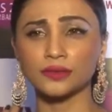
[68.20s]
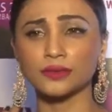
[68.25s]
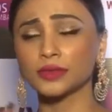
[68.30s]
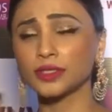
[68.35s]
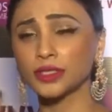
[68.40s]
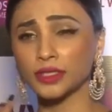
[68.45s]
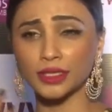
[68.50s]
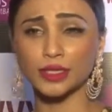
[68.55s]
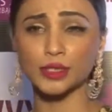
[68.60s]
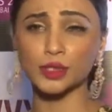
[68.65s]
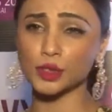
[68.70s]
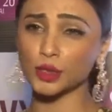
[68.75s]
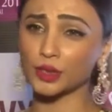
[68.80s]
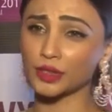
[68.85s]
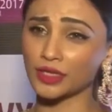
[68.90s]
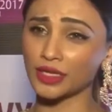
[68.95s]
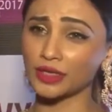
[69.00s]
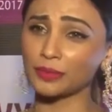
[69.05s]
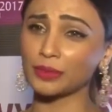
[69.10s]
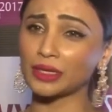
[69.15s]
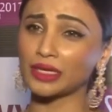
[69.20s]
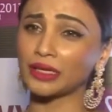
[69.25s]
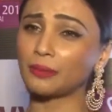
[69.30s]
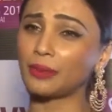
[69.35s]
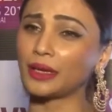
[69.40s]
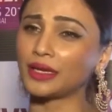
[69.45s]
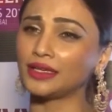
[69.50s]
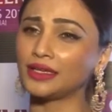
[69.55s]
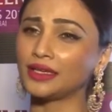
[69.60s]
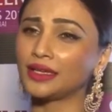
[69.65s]
इयर uh, और रिंग मैंने
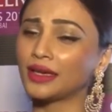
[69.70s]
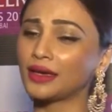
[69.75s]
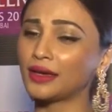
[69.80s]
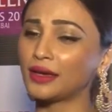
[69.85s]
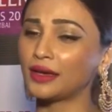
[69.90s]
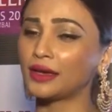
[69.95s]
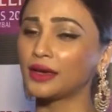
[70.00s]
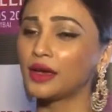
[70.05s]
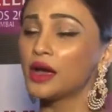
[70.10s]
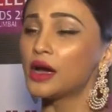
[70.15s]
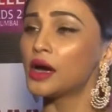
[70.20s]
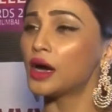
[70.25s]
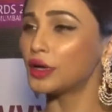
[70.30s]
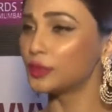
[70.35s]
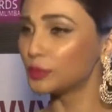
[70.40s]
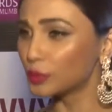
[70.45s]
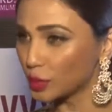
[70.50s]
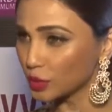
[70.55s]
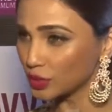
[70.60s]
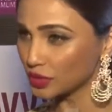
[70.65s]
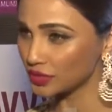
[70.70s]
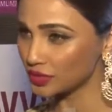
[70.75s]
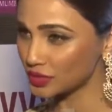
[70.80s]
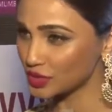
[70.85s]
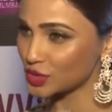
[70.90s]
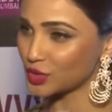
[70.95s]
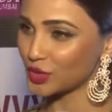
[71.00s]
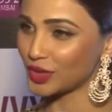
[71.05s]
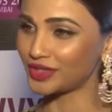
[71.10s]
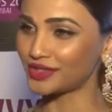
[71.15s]
पहनी है अनमोल
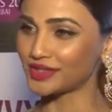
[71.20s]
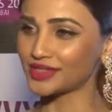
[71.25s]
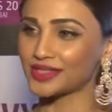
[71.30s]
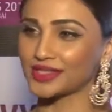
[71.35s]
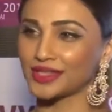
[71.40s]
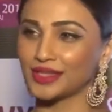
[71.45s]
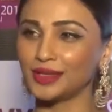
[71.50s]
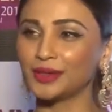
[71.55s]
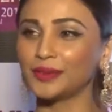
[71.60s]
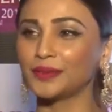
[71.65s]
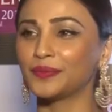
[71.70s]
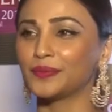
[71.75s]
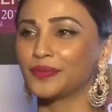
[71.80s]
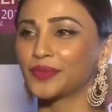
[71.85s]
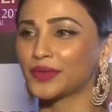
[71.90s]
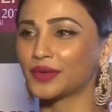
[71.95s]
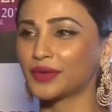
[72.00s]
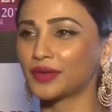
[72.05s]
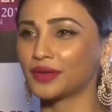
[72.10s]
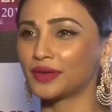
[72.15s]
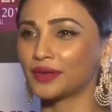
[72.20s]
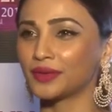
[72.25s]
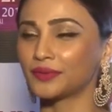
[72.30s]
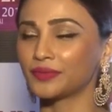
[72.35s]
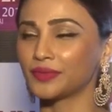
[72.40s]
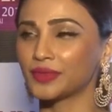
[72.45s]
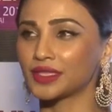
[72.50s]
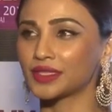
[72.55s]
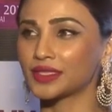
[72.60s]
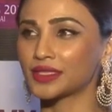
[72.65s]
ज्वेलर्स की
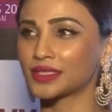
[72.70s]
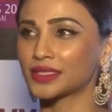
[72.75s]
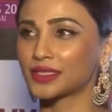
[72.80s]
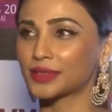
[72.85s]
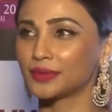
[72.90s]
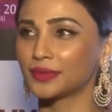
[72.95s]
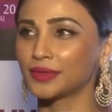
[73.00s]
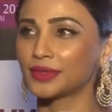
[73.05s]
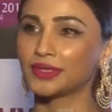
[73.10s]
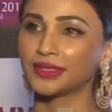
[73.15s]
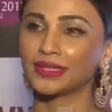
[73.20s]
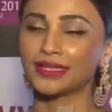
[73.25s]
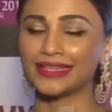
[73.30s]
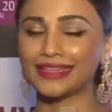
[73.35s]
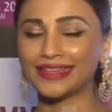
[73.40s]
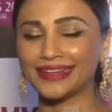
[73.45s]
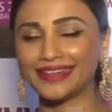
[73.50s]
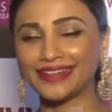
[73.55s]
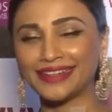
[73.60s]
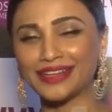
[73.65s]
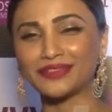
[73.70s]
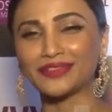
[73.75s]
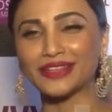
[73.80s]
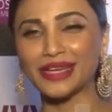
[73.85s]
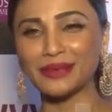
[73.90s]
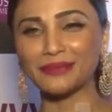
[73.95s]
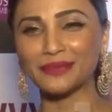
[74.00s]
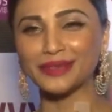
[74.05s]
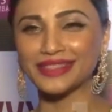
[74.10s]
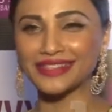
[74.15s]
इट्स या आई लव
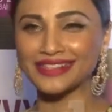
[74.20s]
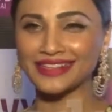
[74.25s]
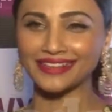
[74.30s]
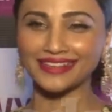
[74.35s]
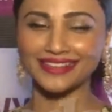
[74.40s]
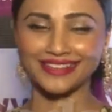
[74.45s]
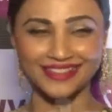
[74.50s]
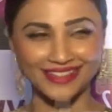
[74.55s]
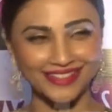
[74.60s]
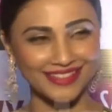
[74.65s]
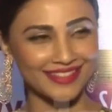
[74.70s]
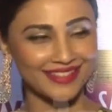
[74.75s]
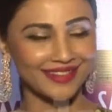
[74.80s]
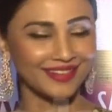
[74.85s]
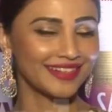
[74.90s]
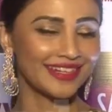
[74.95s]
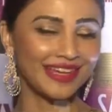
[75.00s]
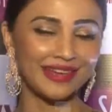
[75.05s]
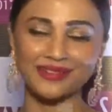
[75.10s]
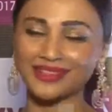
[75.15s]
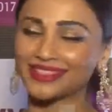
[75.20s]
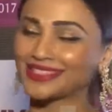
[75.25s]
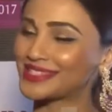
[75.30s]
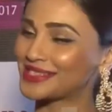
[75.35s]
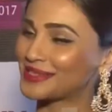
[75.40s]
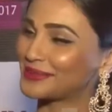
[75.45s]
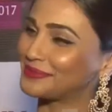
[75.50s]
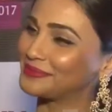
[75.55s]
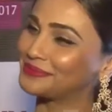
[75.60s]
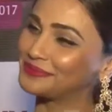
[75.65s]
डायमंड्स एंड इट्स ऑल
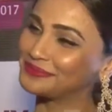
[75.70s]
डायमंड्स